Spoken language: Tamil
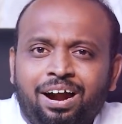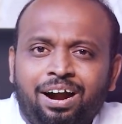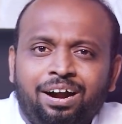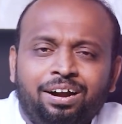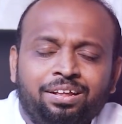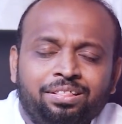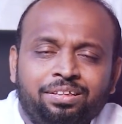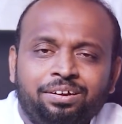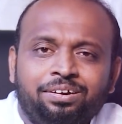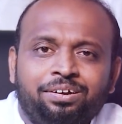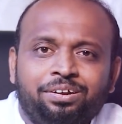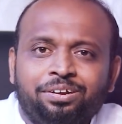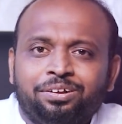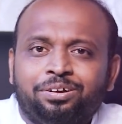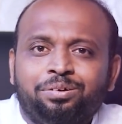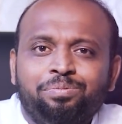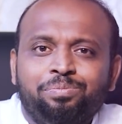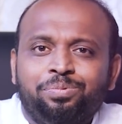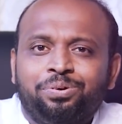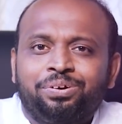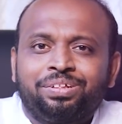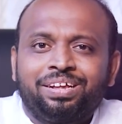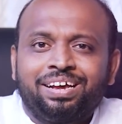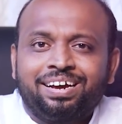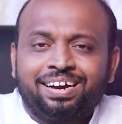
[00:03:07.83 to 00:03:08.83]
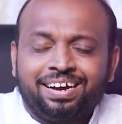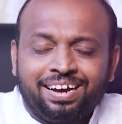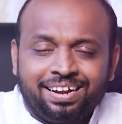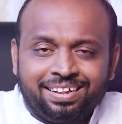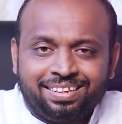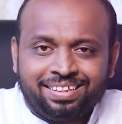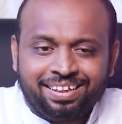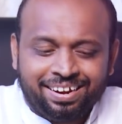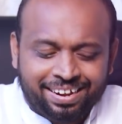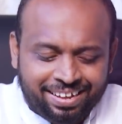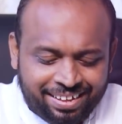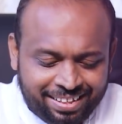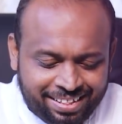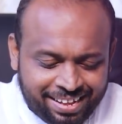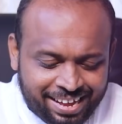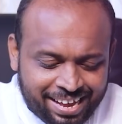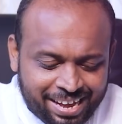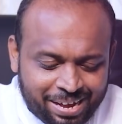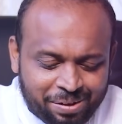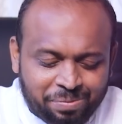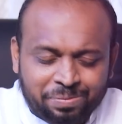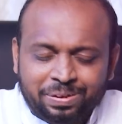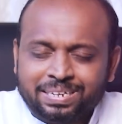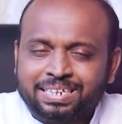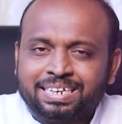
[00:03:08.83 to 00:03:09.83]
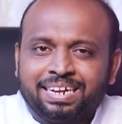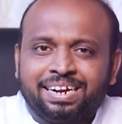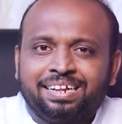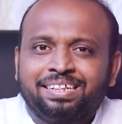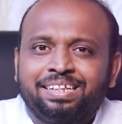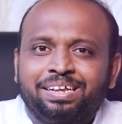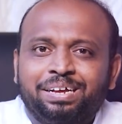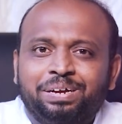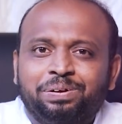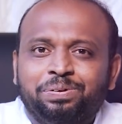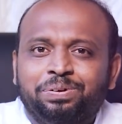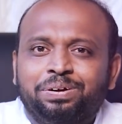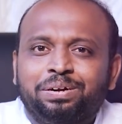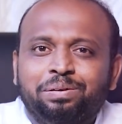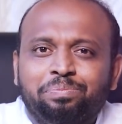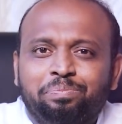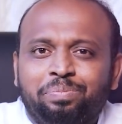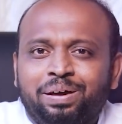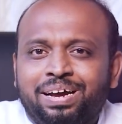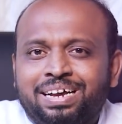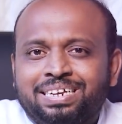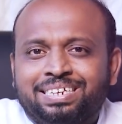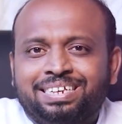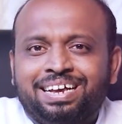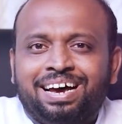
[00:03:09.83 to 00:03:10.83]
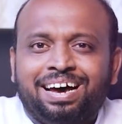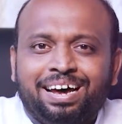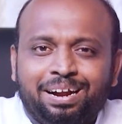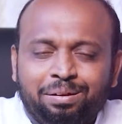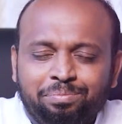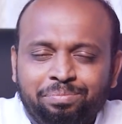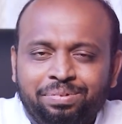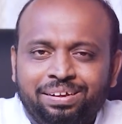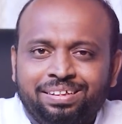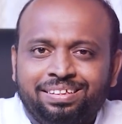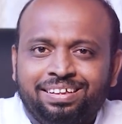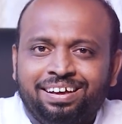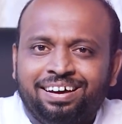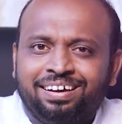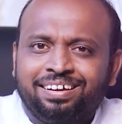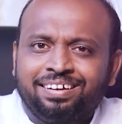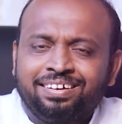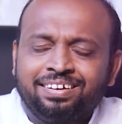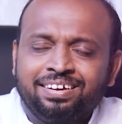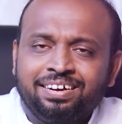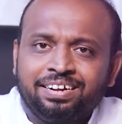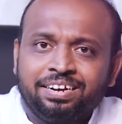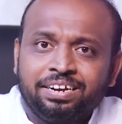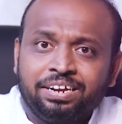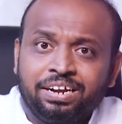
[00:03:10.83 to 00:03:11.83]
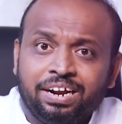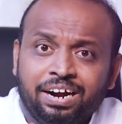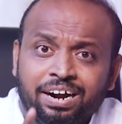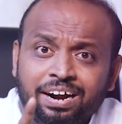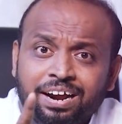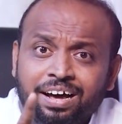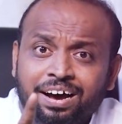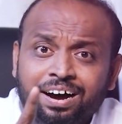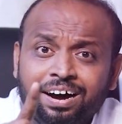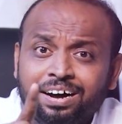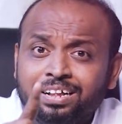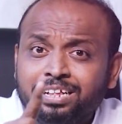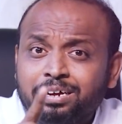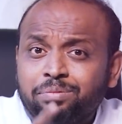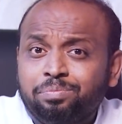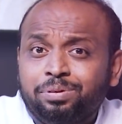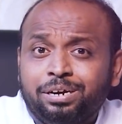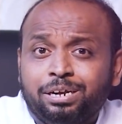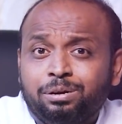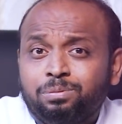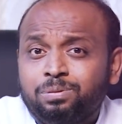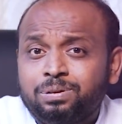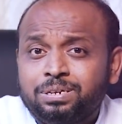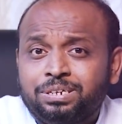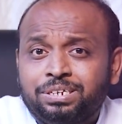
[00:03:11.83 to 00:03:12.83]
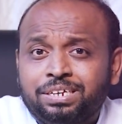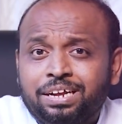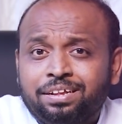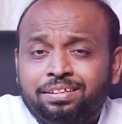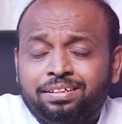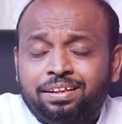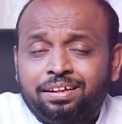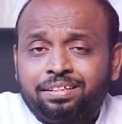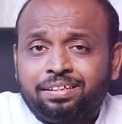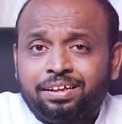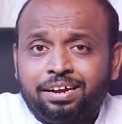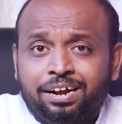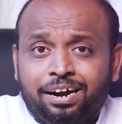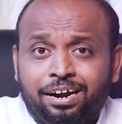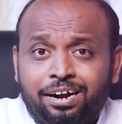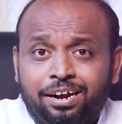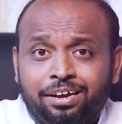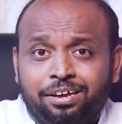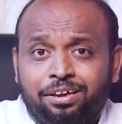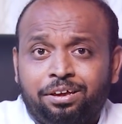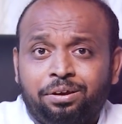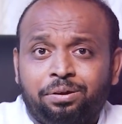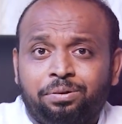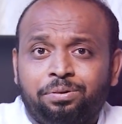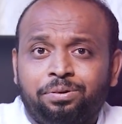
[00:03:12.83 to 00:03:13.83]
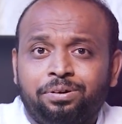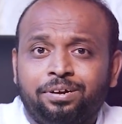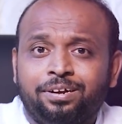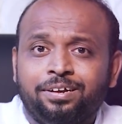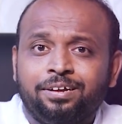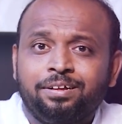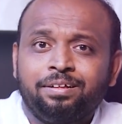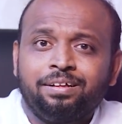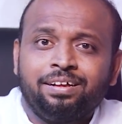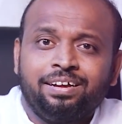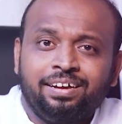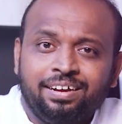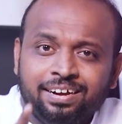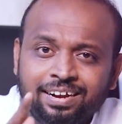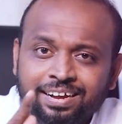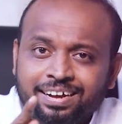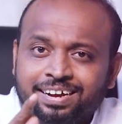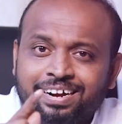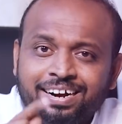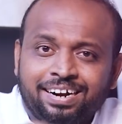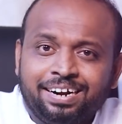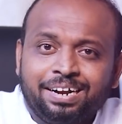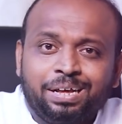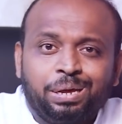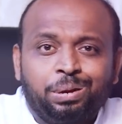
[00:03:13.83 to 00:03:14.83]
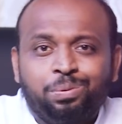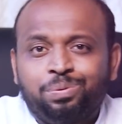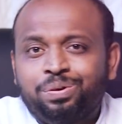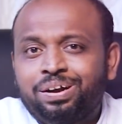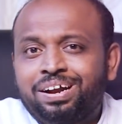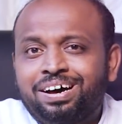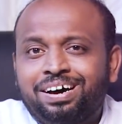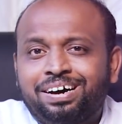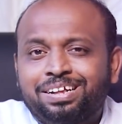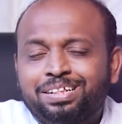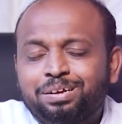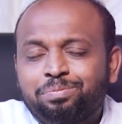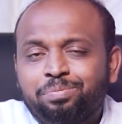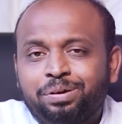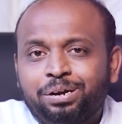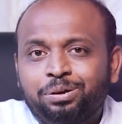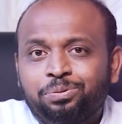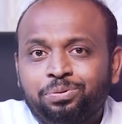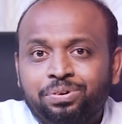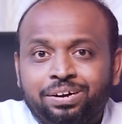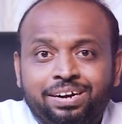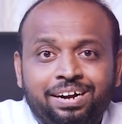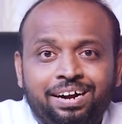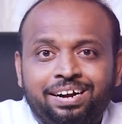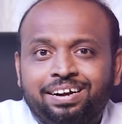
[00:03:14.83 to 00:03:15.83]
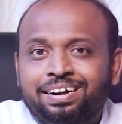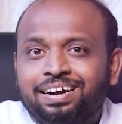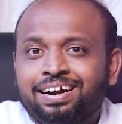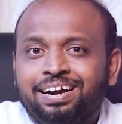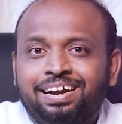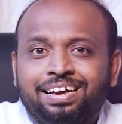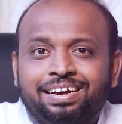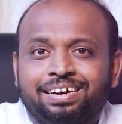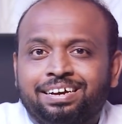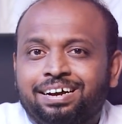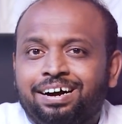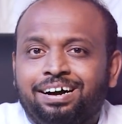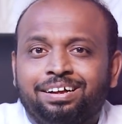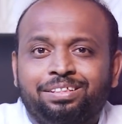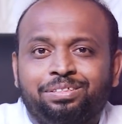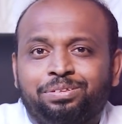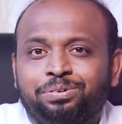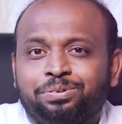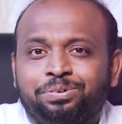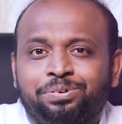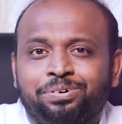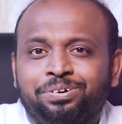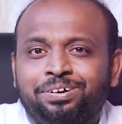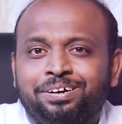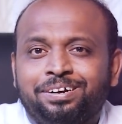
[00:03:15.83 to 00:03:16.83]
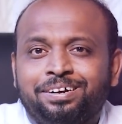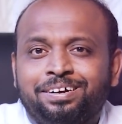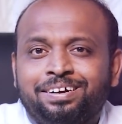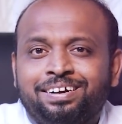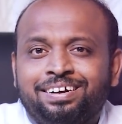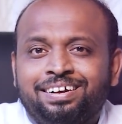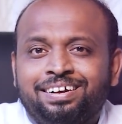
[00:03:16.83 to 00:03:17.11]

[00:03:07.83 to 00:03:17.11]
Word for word: அழுதுட்டு இருக்கும்போதே கர்த்தர் இதே வசனத்தை கொண்டு பேச ஆரம்பித்தார் நீ அழாதபடி உன் சத்தத்தை அடக்கி கொண்டு நீ கண்ணீர் விடாதபடி உன் கண்களை காத்துக்கொள்